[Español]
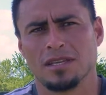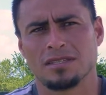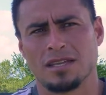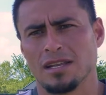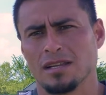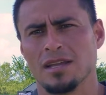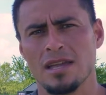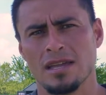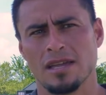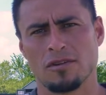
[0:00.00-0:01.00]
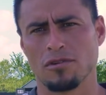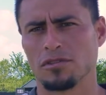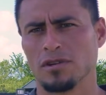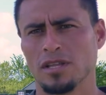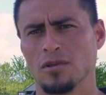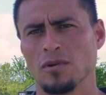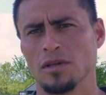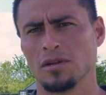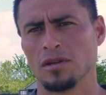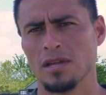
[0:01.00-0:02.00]
estar en control del
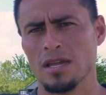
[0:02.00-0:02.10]
jugador.